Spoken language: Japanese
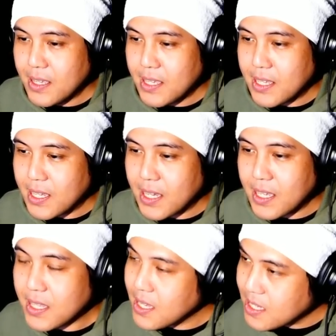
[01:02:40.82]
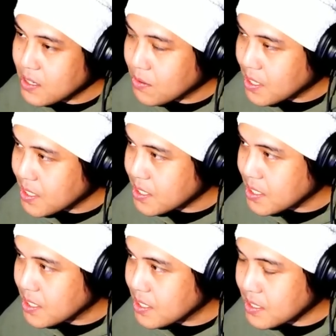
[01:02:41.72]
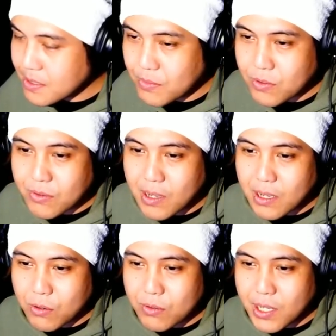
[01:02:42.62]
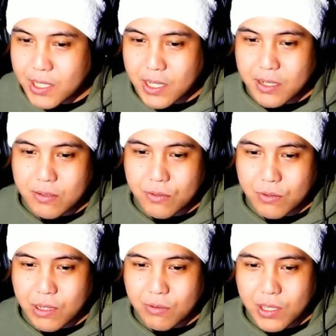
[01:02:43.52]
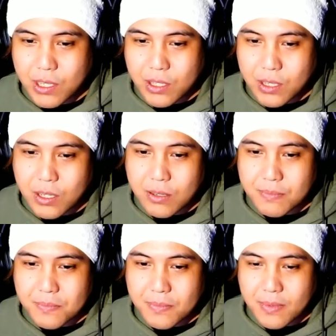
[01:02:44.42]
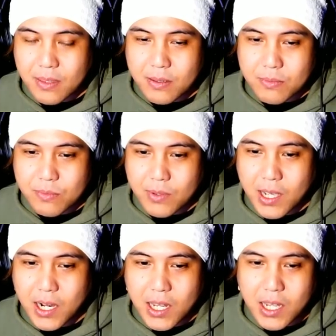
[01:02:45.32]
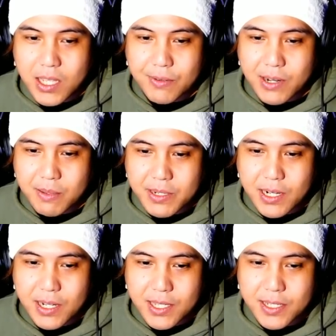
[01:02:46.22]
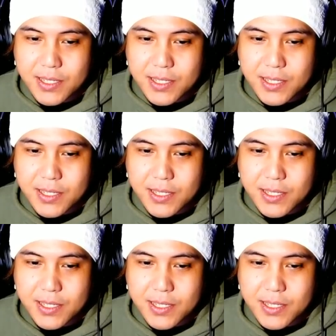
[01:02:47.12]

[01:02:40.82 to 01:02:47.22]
いやいやね、いいお話。僕はこの間これを聞いて腹抱えて笑いましたからね